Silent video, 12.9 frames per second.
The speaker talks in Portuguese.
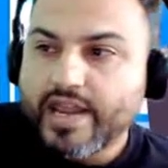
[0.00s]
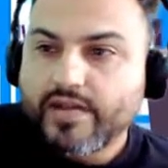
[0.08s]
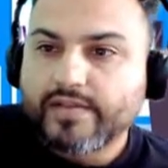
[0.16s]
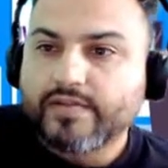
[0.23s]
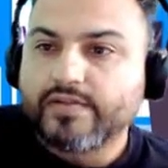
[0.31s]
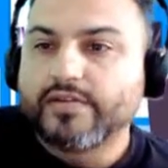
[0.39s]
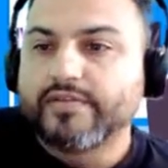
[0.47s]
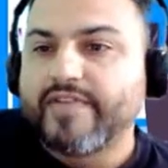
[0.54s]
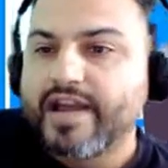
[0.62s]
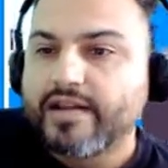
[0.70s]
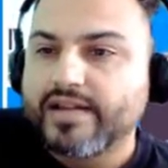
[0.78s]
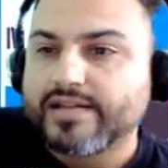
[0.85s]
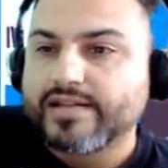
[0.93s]
e o
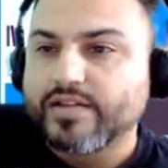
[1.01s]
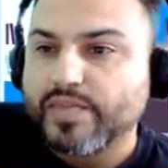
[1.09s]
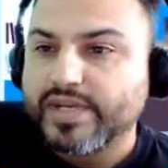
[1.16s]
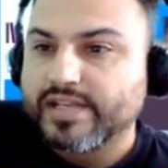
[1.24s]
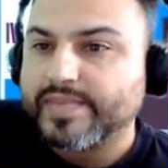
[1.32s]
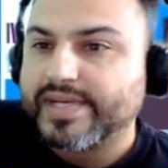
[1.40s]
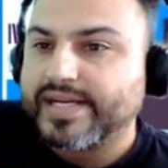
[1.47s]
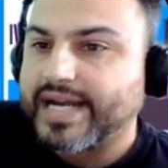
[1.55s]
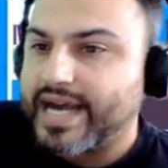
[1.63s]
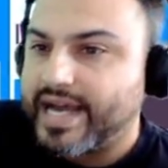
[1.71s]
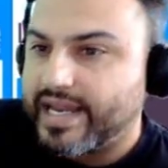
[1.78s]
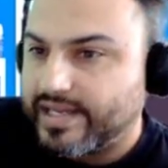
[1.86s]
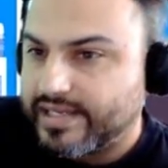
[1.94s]
Livelo, elas são milhas
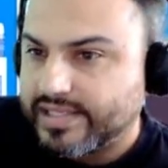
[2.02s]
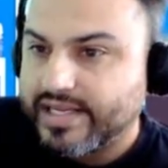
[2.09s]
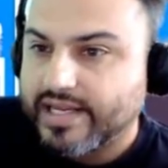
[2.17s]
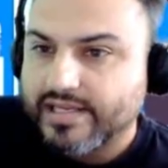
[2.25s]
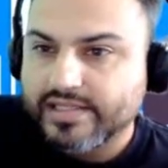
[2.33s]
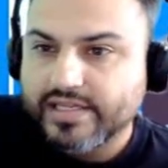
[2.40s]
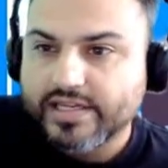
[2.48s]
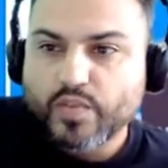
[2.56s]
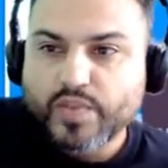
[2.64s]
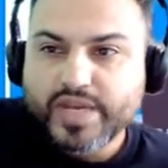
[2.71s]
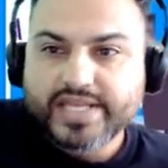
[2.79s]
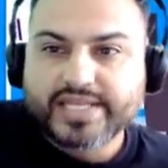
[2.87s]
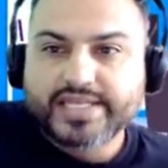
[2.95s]
bancárias e elas
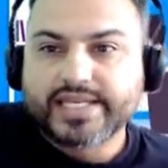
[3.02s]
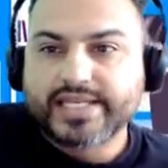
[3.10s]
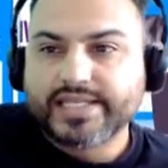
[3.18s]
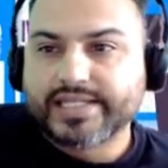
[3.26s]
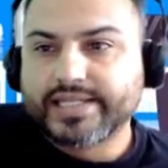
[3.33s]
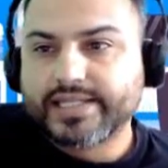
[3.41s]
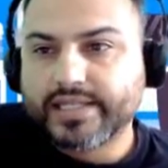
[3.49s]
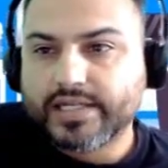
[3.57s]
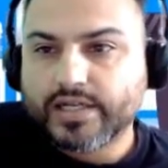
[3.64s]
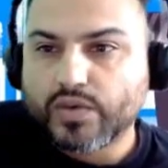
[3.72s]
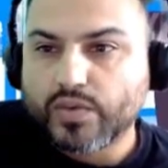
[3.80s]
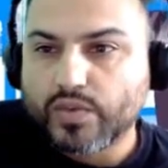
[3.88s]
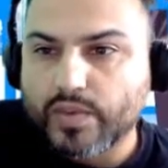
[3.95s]
geralmente
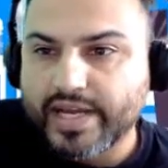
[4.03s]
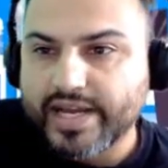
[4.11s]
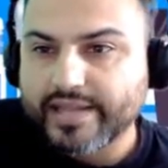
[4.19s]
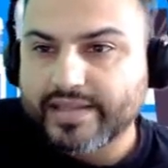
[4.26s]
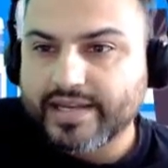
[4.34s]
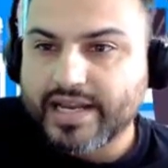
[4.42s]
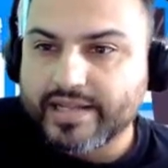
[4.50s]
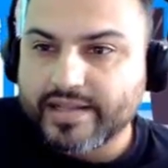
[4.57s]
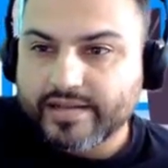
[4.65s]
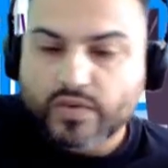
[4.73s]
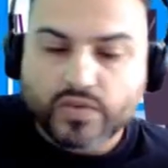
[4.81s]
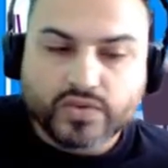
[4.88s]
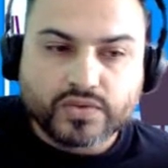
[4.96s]
estão é,
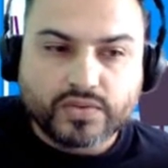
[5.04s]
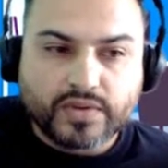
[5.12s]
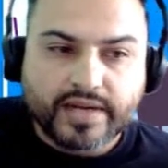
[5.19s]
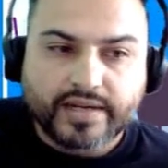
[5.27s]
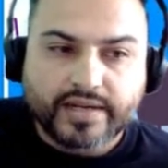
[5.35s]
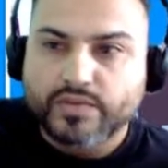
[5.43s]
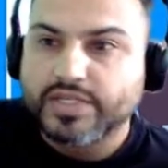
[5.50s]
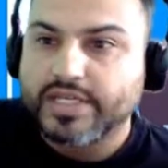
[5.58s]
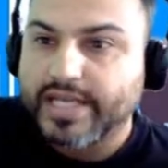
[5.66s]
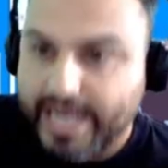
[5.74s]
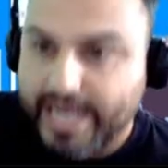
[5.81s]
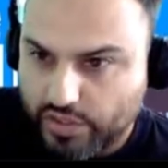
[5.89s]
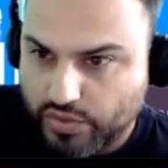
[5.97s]
atreladas ao uso do cartão de
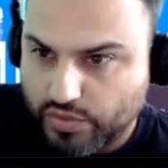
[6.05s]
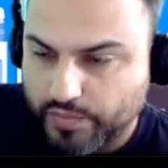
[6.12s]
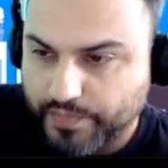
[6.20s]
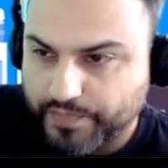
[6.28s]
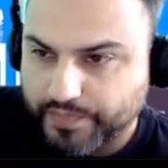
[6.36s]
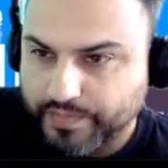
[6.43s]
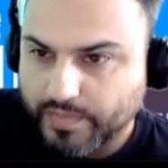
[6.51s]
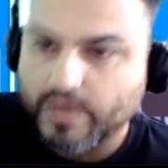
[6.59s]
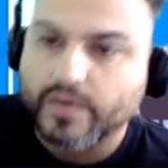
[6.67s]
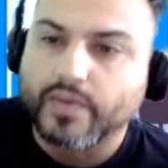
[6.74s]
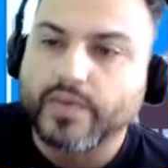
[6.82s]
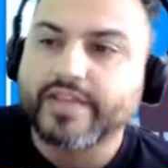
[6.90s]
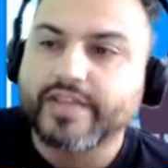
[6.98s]
crédito.
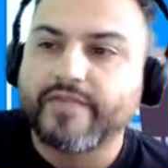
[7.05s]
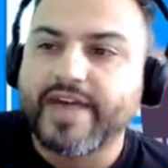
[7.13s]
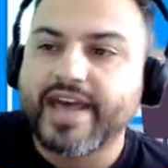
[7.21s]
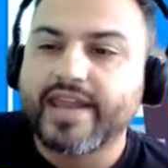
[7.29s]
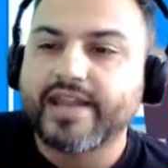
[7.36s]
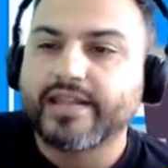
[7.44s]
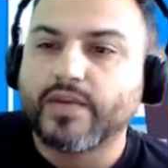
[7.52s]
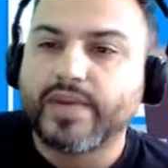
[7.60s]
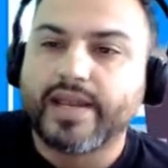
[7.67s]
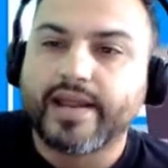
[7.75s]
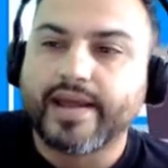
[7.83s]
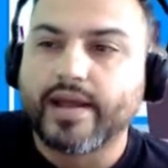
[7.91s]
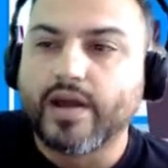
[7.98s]
O Esfera, então,
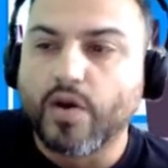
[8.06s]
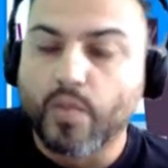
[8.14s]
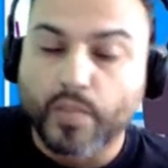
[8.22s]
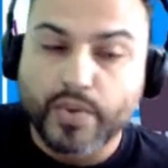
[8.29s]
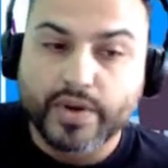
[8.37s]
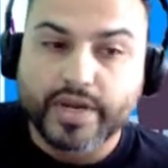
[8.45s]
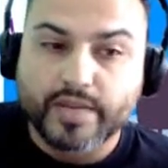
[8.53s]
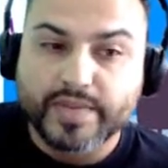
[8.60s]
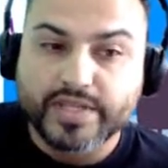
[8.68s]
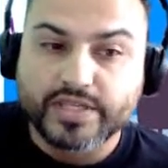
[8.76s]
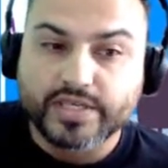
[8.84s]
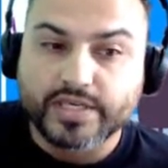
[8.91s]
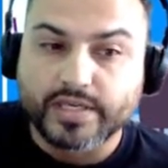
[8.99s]
ele é um programa
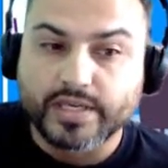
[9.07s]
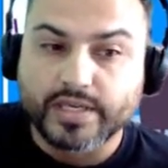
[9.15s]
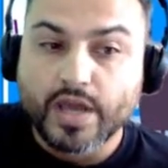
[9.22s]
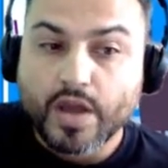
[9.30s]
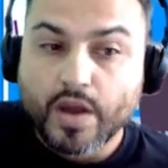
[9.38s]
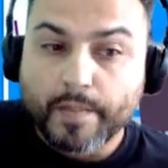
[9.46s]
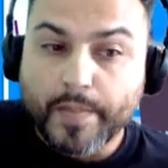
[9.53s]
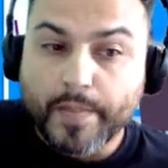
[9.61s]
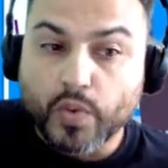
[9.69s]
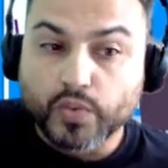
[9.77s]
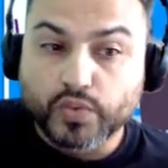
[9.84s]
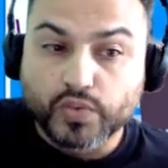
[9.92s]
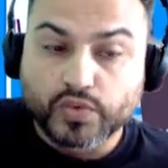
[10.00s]
de
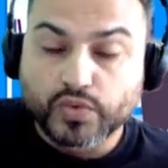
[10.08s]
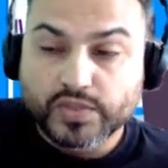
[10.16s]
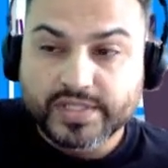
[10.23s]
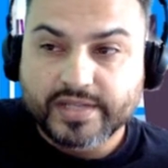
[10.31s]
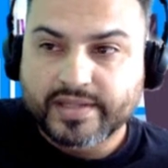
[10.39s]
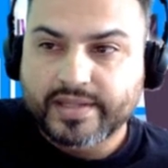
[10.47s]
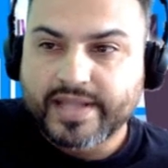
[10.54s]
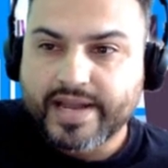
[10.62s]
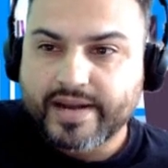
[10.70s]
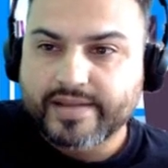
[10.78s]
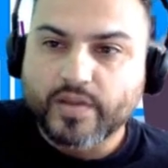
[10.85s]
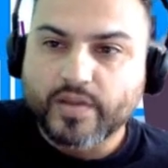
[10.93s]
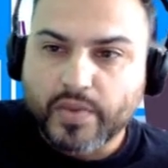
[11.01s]
pontos do
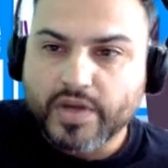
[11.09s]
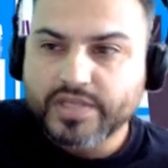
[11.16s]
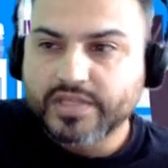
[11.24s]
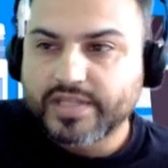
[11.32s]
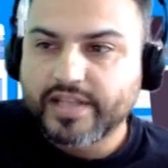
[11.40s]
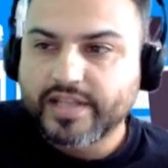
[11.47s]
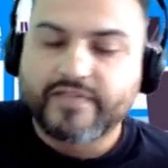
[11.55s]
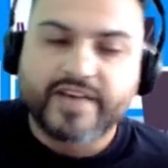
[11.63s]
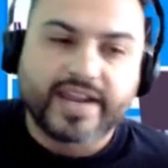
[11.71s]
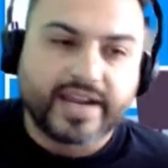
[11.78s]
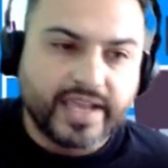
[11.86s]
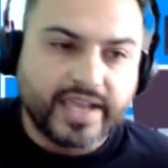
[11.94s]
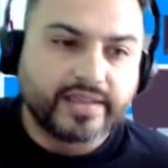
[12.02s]
Santander, só pode ter
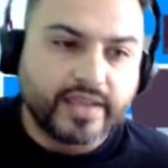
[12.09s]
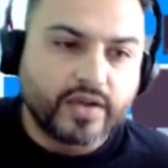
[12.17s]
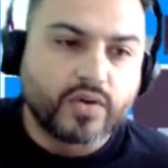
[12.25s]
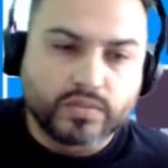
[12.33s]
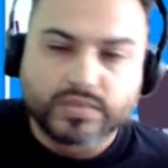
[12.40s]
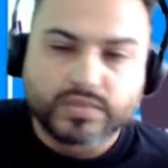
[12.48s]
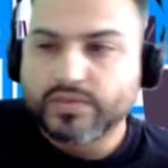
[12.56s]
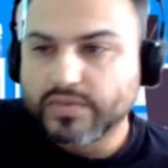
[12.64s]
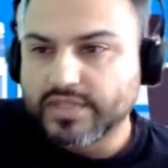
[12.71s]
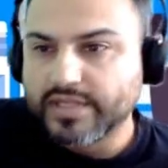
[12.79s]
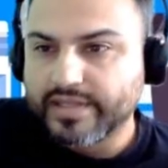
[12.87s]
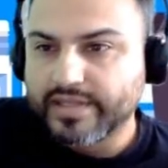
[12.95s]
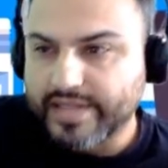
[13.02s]
Esfera quem tem conta no
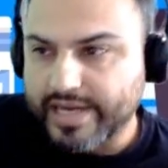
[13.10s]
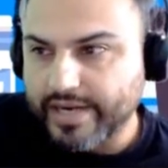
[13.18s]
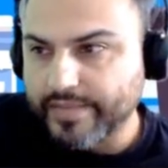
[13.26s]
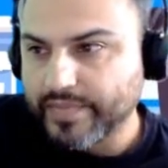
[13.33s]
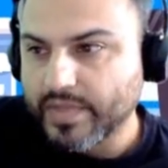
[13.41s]
Santander,